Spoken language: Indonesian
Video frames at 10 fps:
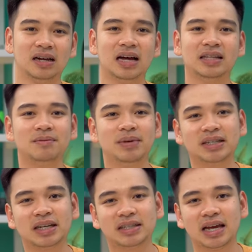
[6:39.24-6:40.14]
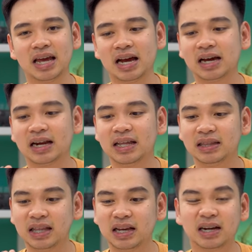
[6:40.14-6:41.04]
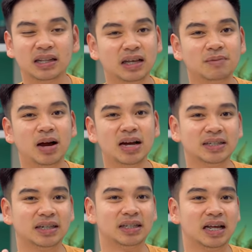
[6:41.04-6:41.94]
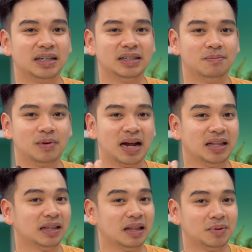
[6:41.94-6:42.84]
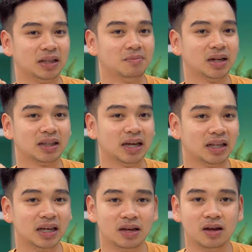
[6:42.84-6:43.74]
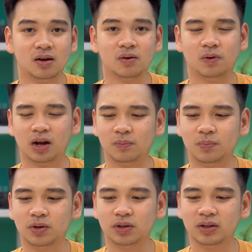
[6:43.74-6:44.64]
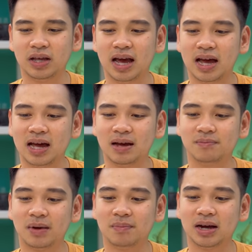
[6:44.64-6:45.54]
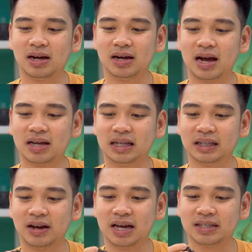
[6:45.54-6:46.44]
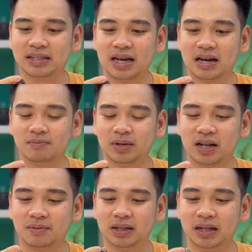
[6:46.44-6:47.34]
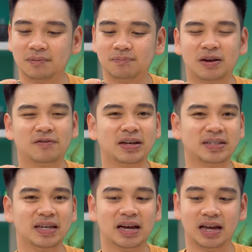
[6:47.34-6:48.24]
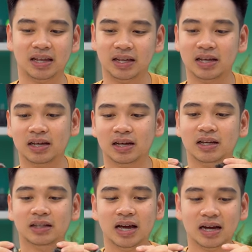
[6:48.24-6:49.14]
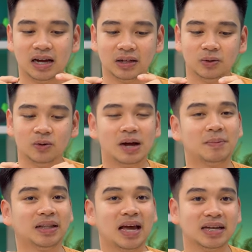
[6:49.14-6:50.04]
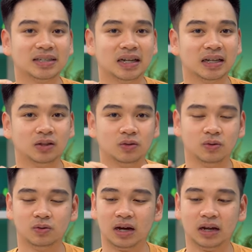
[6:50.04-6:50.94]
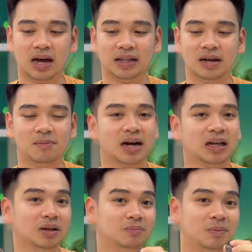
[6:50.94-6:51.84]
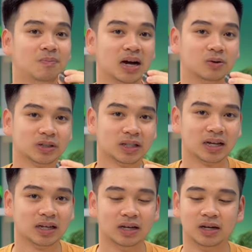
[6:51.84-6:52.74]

Nggak ada yang bisa saya kritik-kritik banget sih dari dari Jabra Elite 85T ini Walaupun ya memang nggak ada TS yang benar-benar perfect sih kayak ini dia nggak dukung APTX dan itu kalau ada bakal lebih bagus lagi.